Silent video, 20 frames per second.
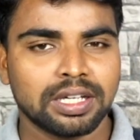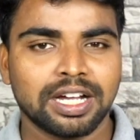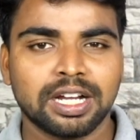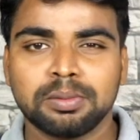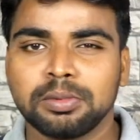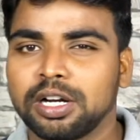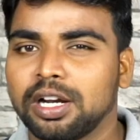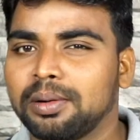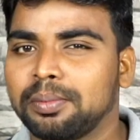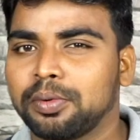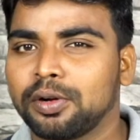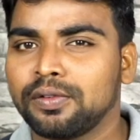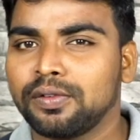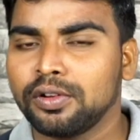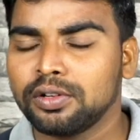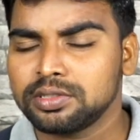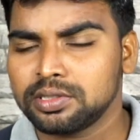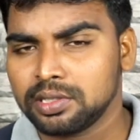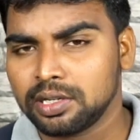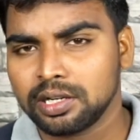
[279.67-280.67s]
தாரமான
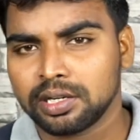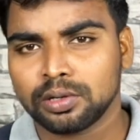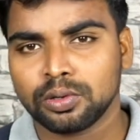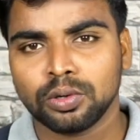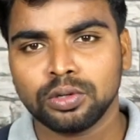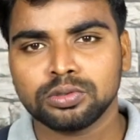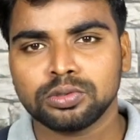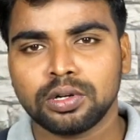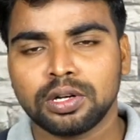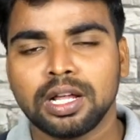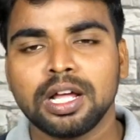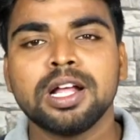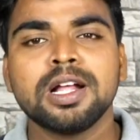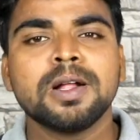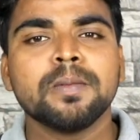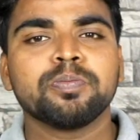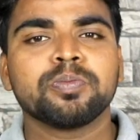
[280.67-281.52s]
பர்ஃபார்மன்ஸாக இருக்கும் சொல்லலாம்